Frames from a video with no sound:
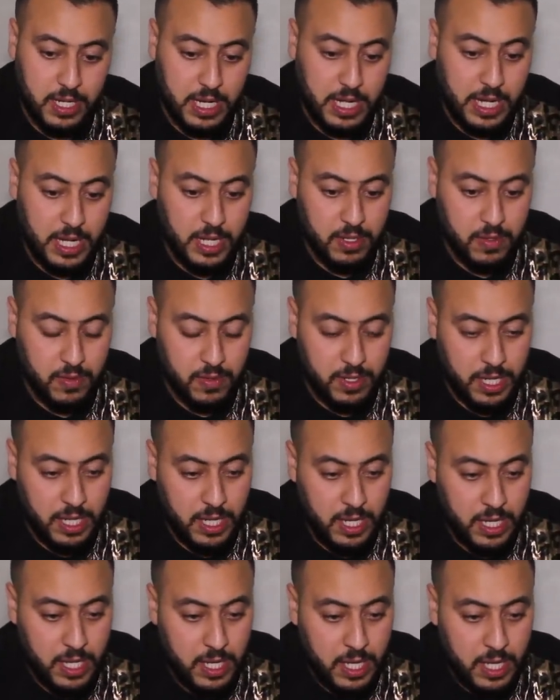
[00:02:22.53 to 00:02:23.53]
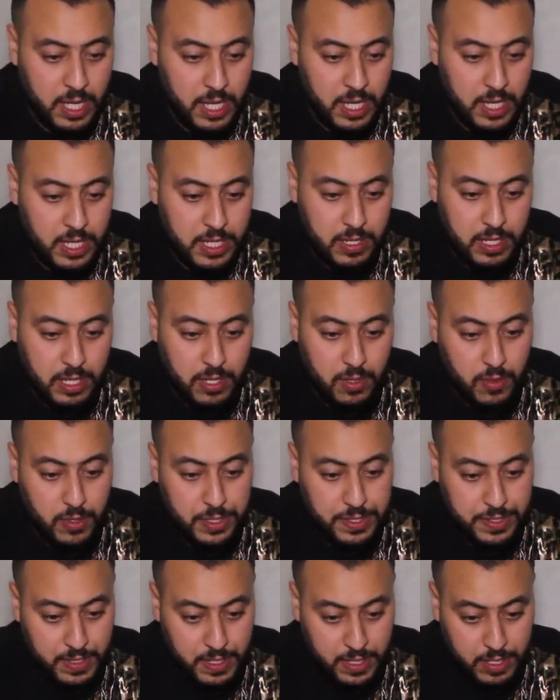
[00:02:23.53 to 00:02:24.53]
القانوني اللي هو
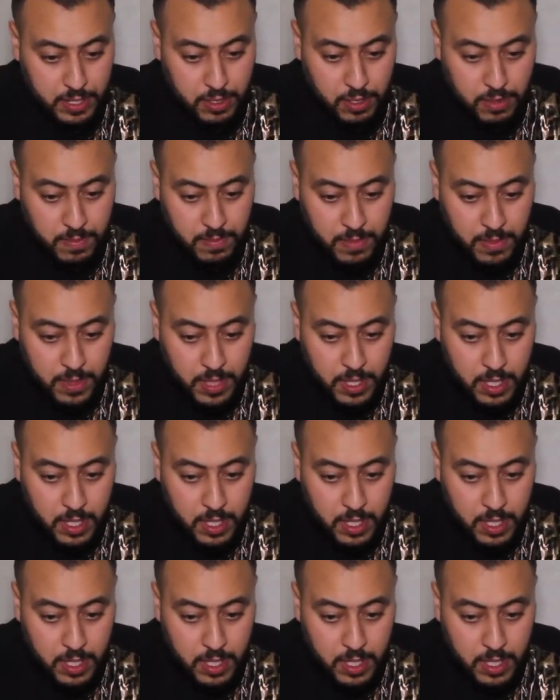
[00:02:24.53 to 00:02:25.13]
السينيوم